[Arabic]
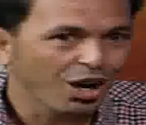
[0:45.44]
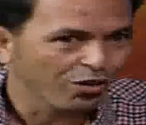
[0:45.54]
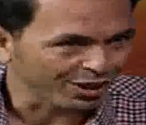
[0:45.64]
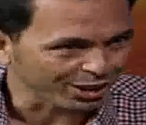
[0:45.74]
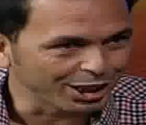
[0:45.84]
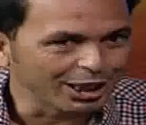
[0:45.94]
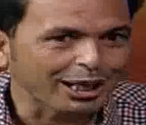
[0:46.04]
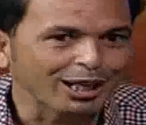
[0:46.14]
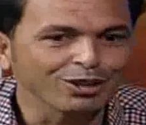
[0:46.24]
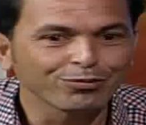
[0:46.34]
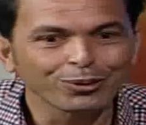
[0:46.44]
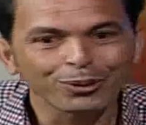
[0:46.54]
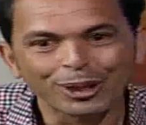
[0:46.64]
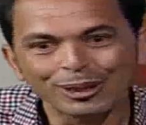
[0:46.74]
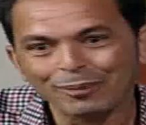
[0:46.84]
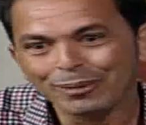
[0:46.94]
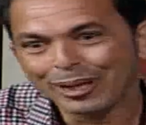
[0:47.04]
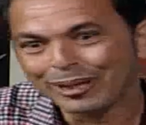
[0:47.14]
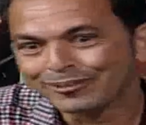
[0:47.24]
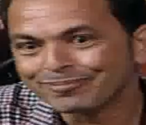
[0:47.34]
فاضل اللي خلفوك أنا
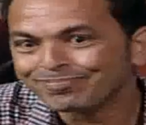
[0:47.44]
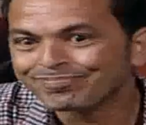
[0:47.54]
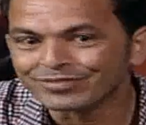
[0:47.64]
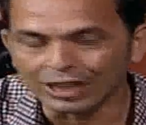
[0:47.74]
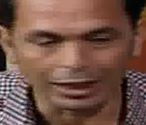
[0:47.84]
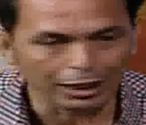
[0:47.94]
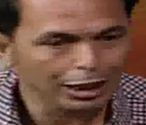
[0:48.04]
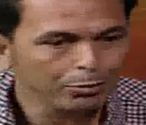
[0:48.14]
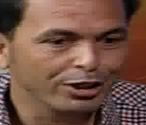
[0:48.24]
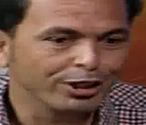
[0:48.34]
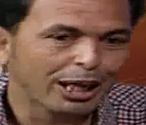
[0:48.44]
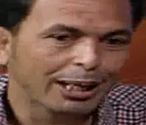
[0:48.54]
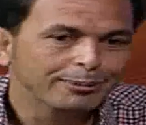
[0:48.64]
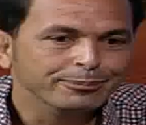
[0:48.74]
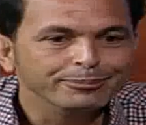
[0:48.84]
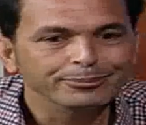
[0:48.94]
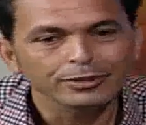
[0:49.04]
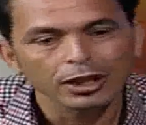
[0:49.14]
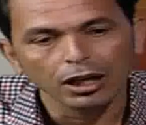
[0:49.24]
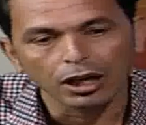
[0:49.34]
بقى ده كلام يا جدعان
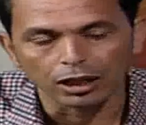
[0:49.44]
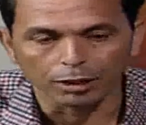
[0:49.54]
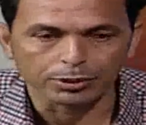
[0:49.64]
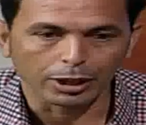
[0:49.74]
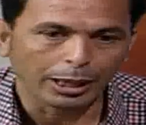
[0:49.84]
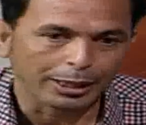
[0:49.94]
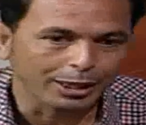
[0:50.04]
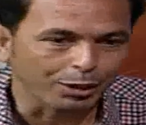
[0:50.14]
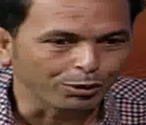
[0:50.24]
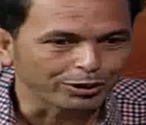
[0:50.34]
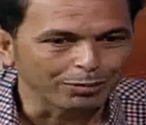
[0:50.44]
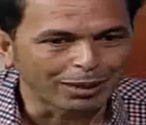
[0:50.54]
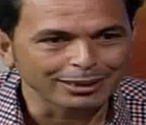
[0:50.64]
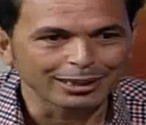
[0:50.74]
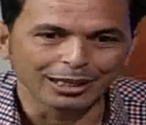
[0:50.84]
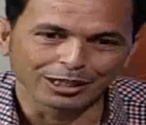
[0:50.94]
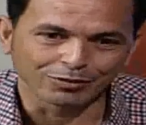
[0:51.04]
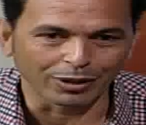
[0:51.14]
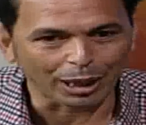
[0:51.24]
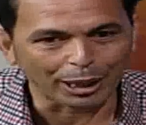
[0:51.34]
أنا بصراحة كده كنت معدي لقيت
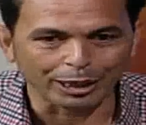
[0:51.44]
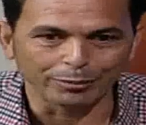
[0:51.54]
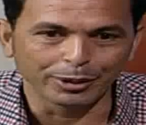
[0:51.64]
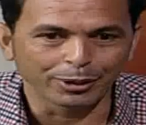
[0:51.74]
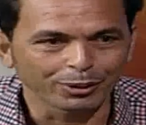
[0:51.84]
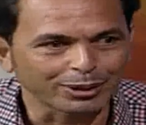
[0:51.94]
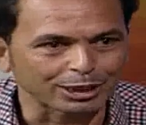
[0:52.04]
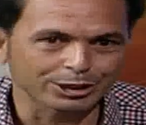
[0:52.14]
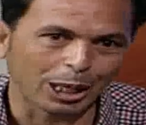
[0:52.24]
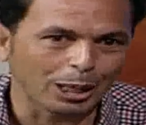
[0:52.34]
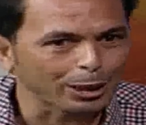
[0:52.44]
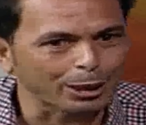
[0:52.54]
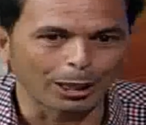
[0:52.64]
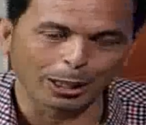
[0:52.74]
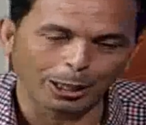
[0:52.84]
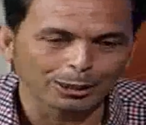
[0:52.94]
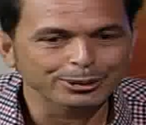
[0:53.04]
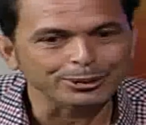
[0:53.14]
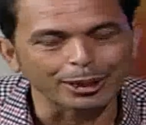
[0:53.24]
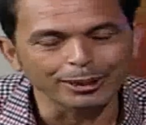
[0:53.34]
فرح كبير قلت أشتغل
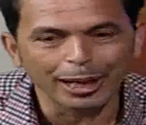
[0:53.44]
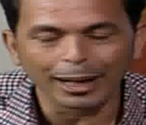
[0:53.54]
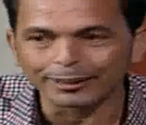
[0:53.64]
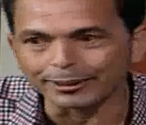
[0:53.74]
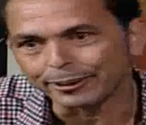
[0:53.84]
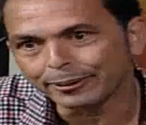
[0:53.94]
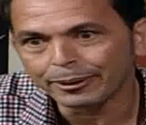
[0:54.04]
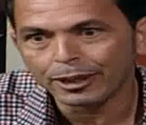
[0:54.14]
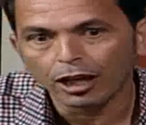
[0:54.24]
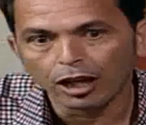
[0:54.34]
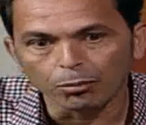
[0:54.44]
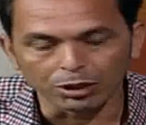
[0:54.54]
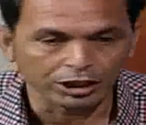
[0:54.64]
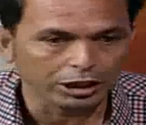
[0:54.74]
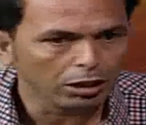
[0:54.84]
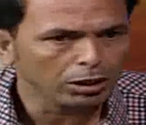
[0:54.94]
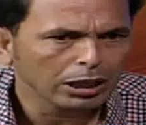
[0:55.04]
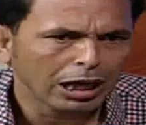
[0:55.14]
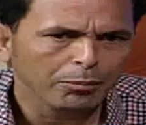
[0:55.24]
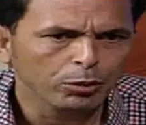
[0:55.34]
رقاصة يعني مش كده ولا
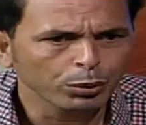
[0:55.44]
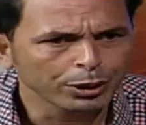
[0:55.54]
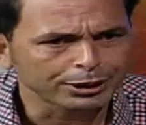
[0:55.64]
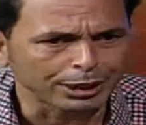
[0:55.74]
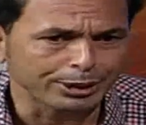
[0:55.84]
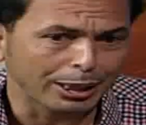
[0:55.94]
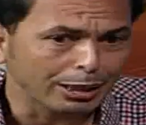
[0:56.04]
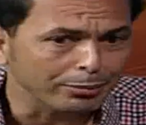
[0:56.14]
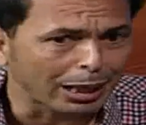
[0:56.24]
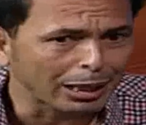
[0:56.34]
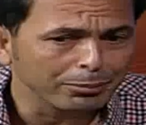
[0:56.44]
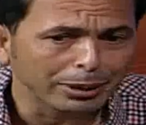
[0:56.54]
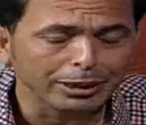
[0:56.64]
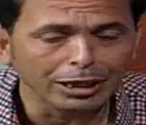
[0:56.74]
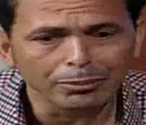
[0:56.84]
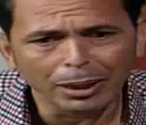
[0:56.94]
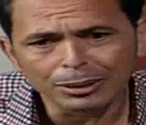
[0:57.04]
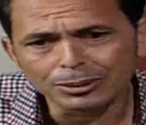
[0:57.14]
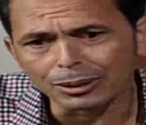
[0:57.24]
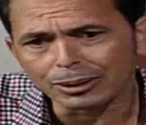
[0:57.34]
يا عم يونس الشلبي عاجبك اللي
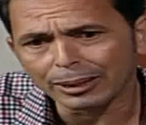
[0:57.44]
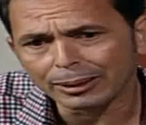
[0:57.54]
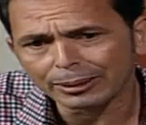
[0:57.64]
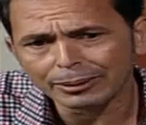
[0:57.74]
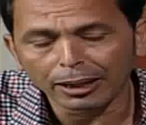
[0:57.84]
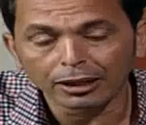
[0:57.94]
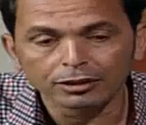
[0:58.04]
بيحصل ده يا جدع